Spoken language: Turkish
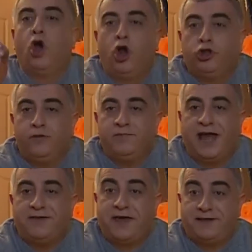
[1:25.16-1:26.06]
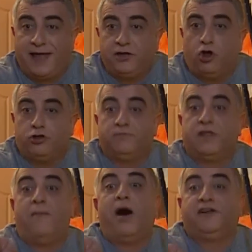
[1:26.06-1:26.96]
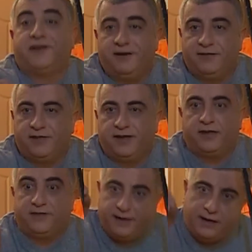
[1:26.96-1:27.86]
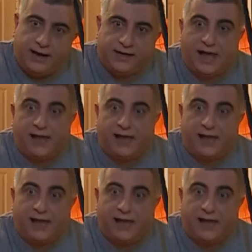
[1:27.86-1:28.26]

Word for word: gördüm gerçekten gördüm. Tam arkanızdaydı. Sihirle